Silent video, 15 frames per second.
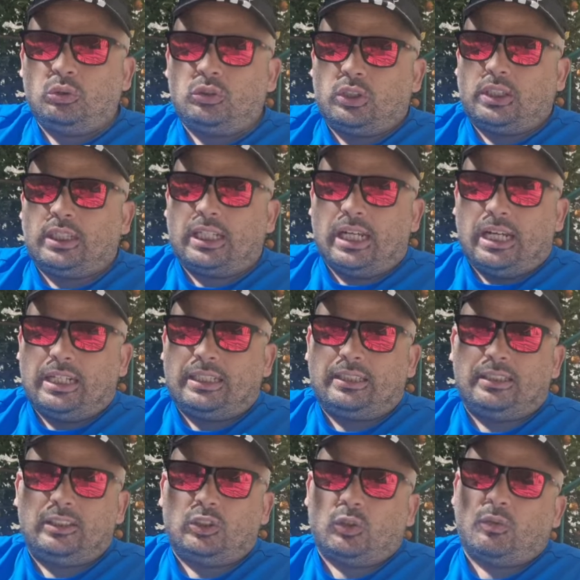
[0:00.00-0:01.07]
cercare
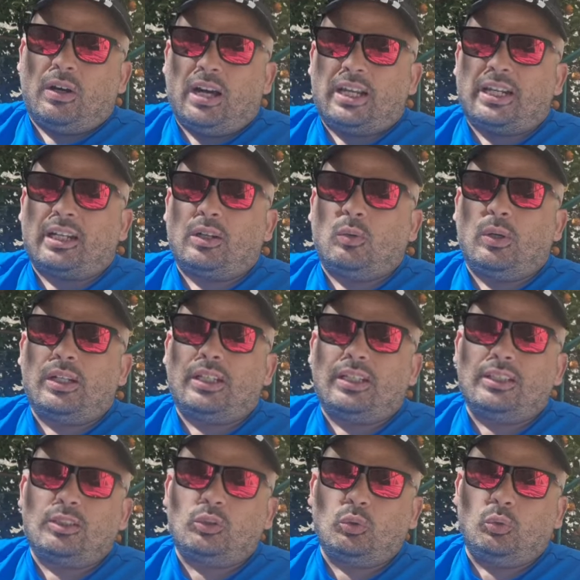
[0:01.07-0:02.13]
di trovare qualche
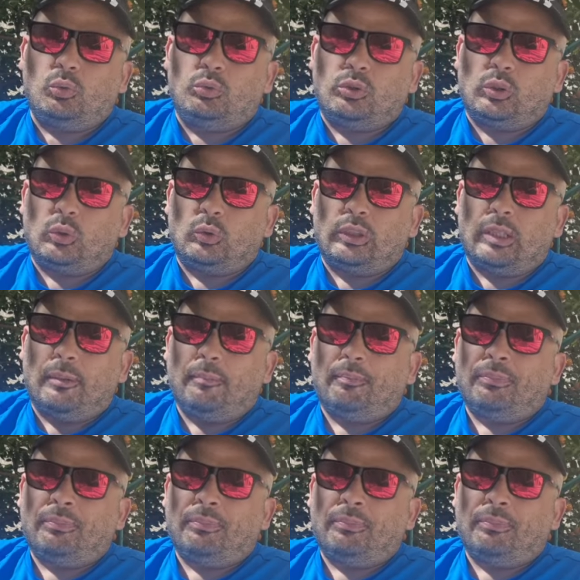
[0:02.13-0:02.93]
soluzione